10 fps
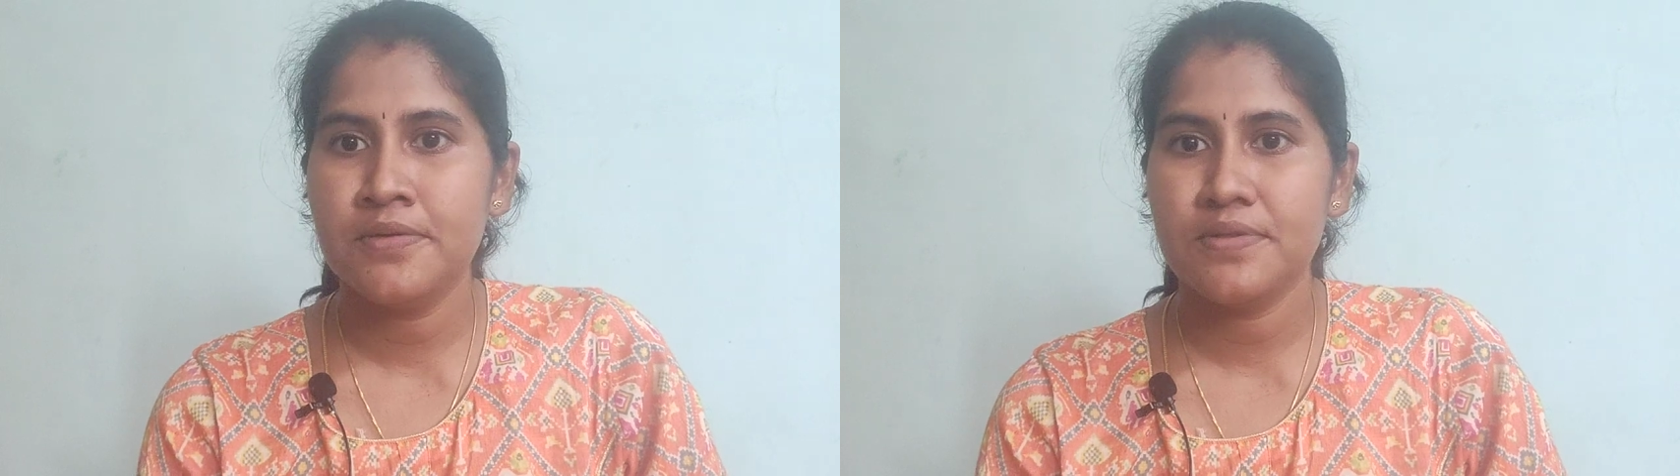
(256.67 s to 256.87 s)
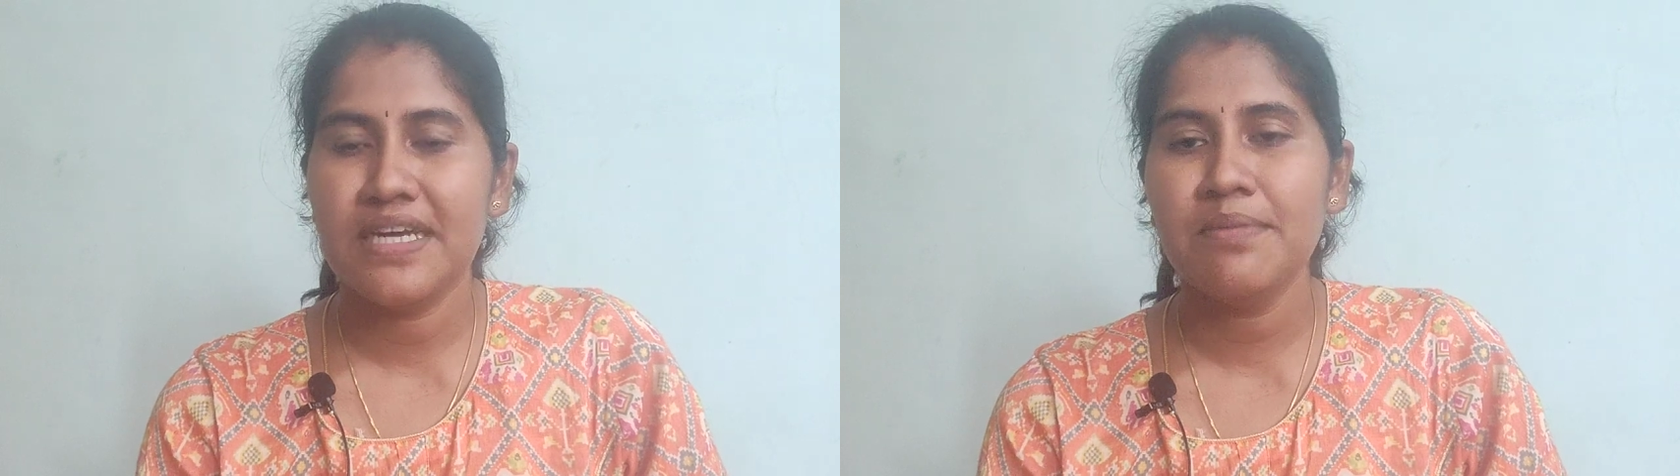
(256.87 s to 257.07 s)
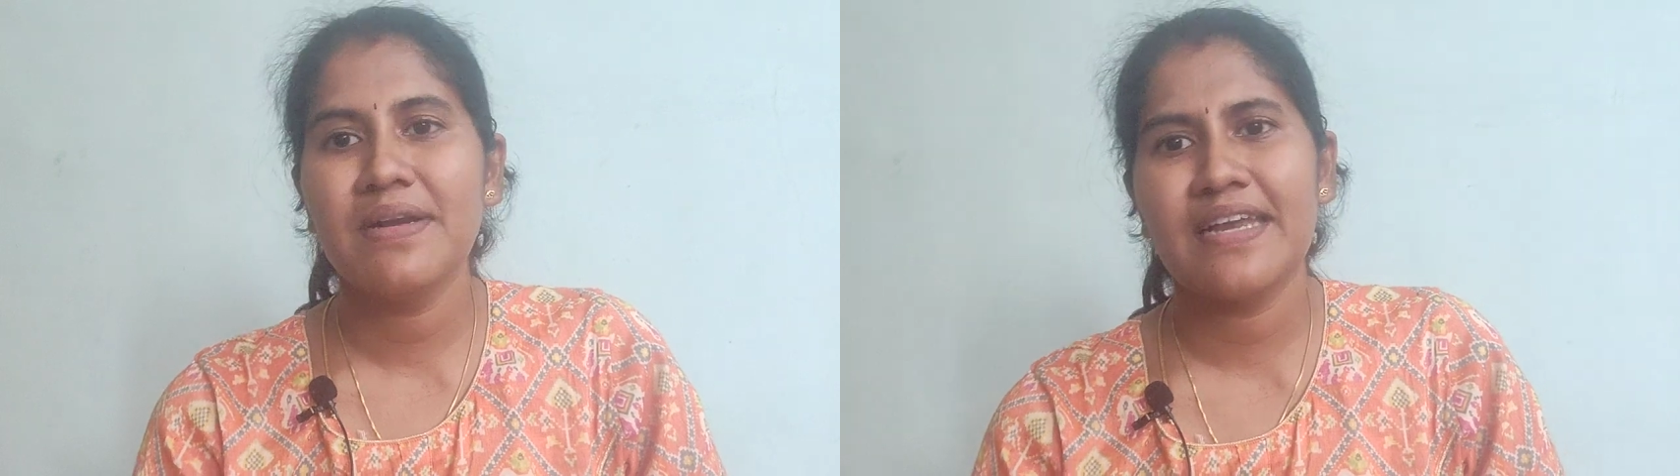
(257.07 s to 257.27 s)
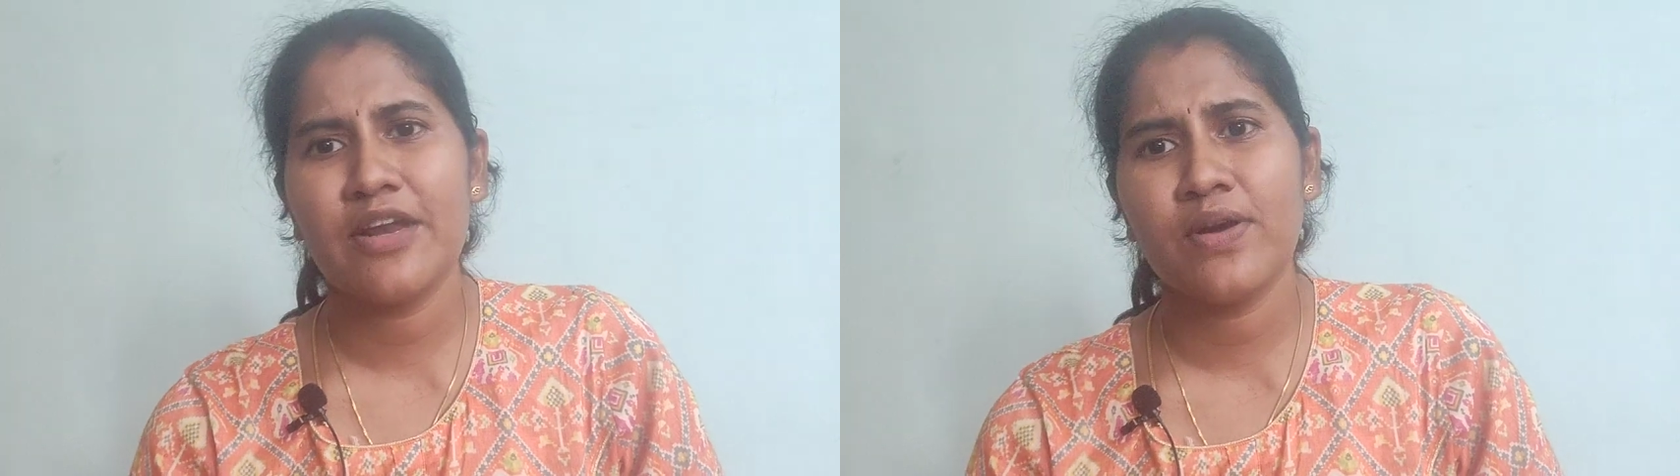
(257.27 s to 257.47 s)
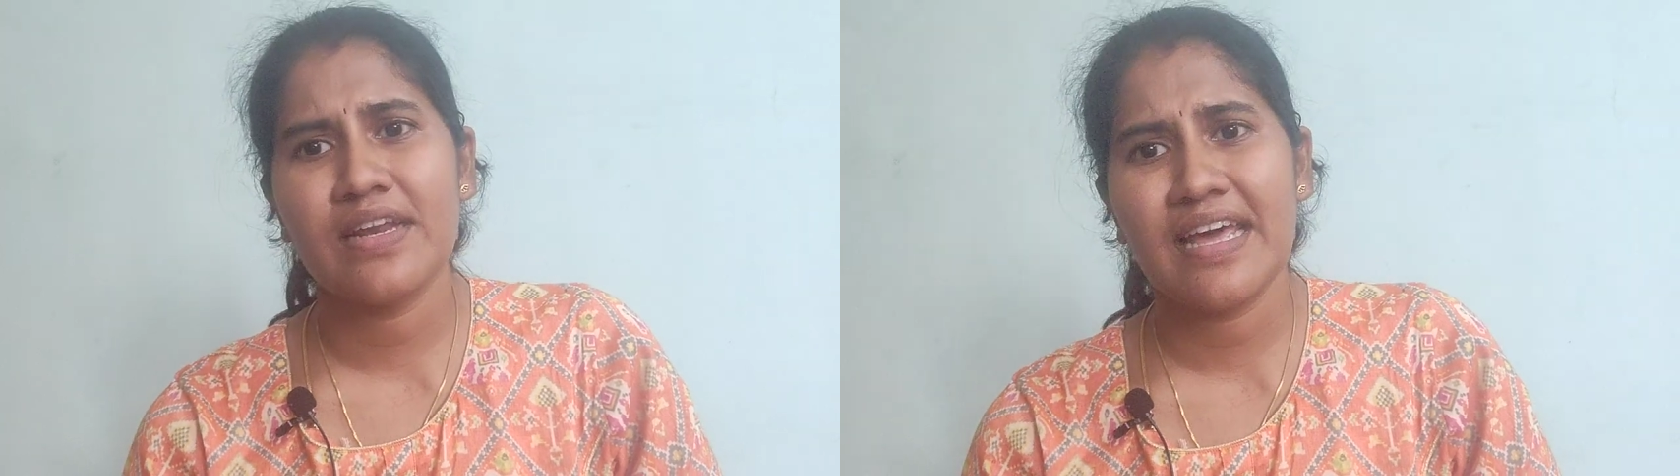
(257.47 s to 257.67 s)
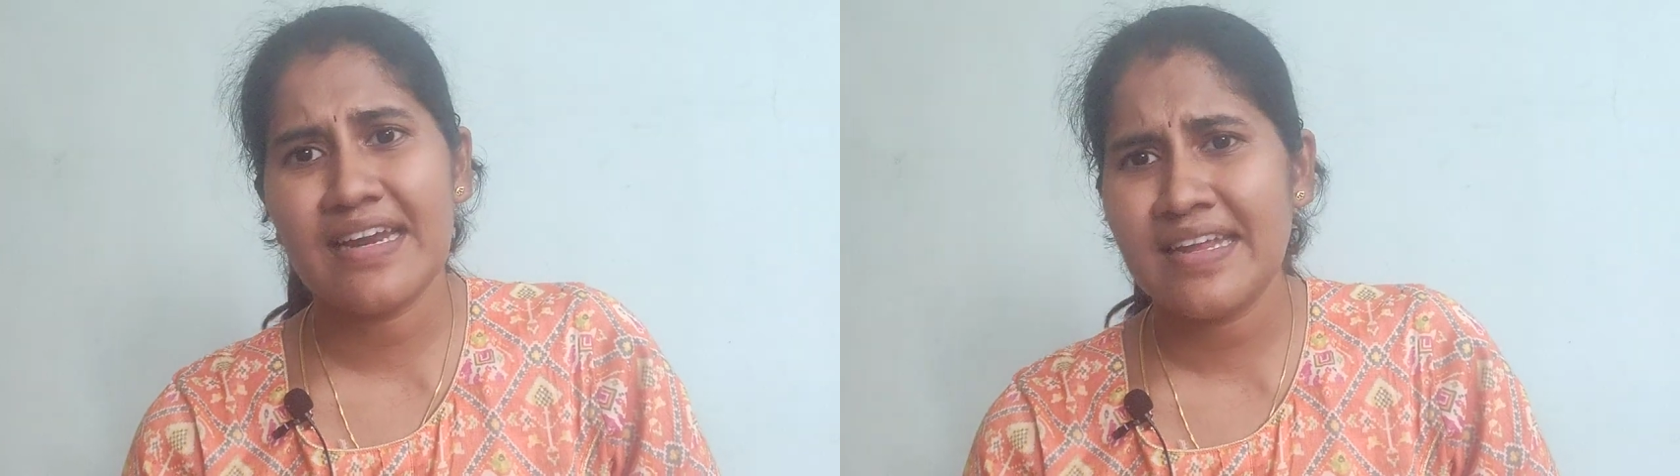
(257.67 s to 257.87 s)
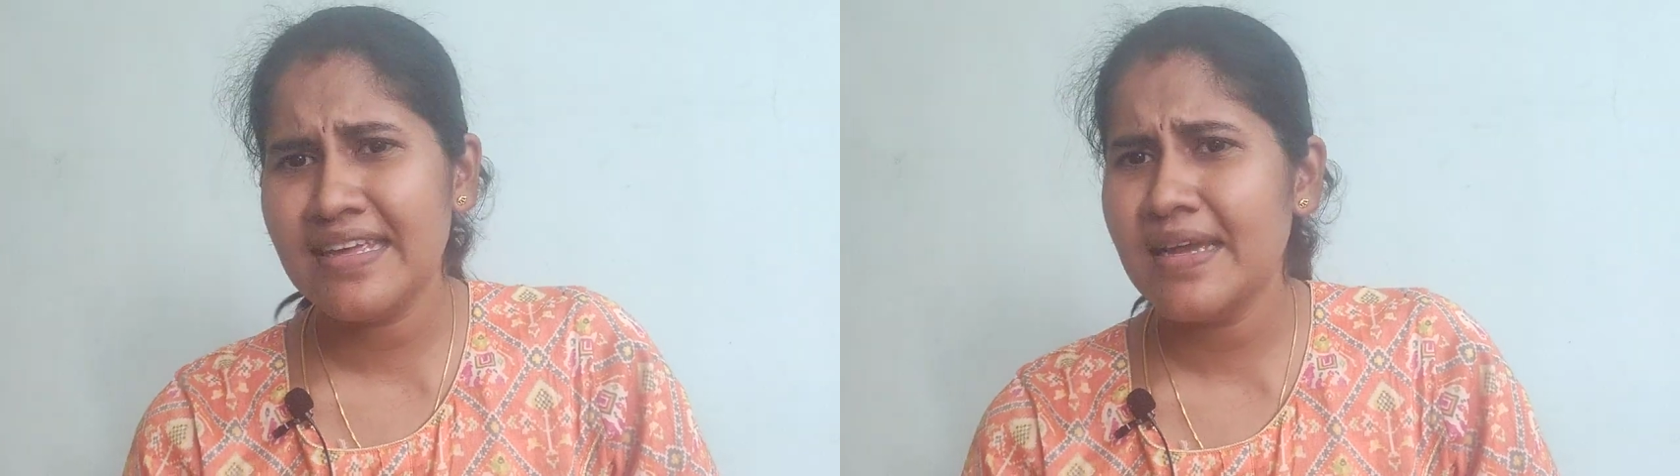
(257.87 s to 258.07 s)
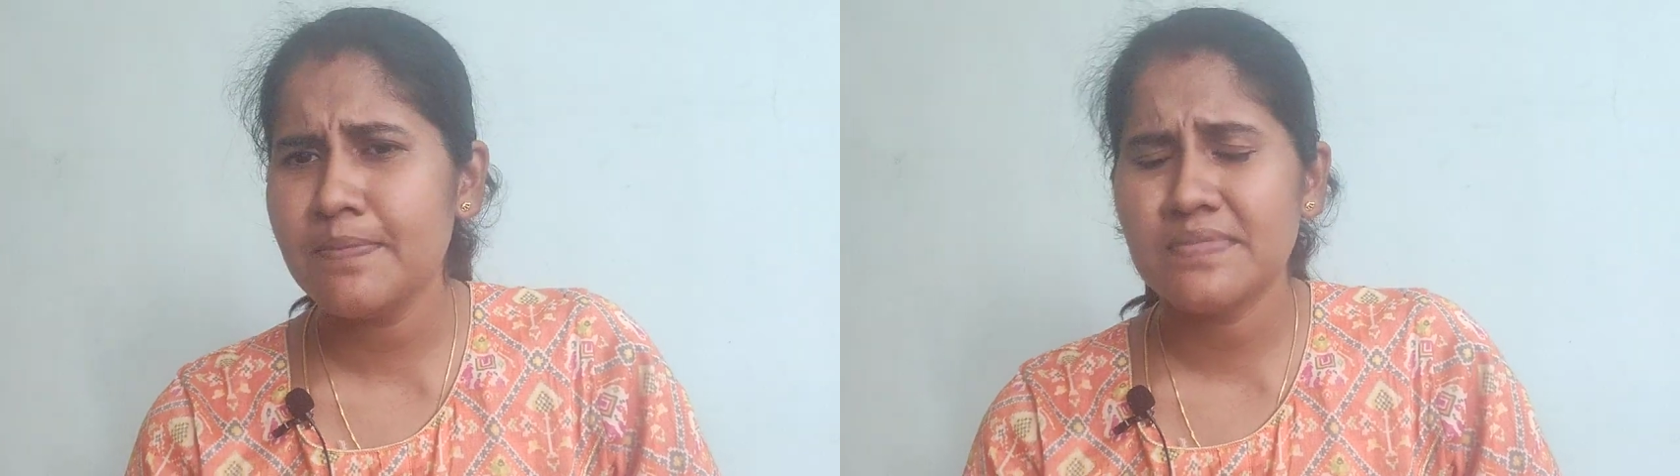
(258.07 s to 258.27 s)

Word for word: டு தட் பட் என்னோட நிறைய